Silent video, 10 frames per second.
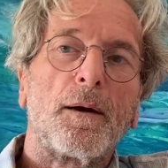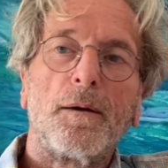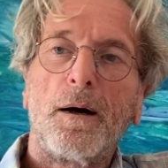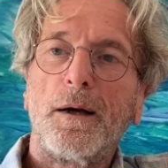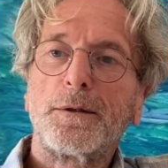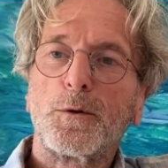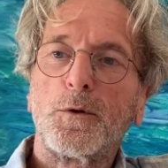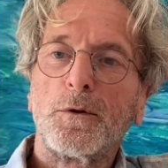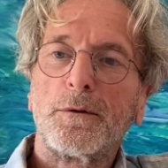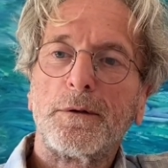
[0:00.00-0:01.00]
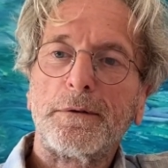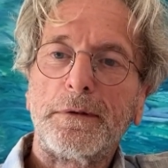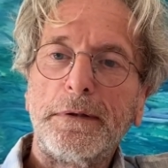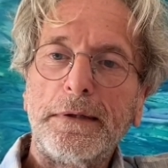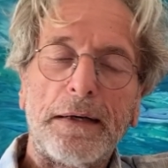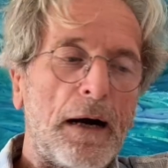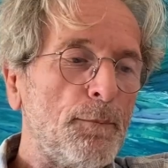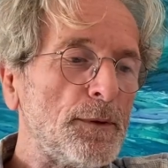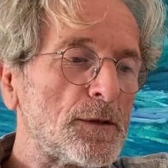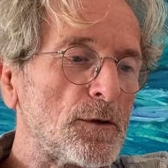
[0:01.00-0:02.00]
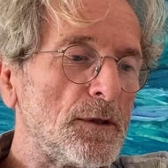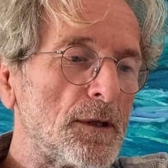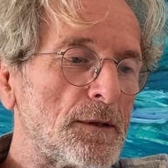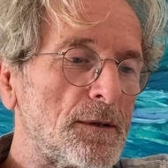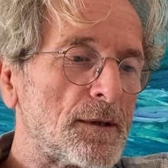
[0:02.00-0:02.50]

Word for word: Ja, also die ambitionierte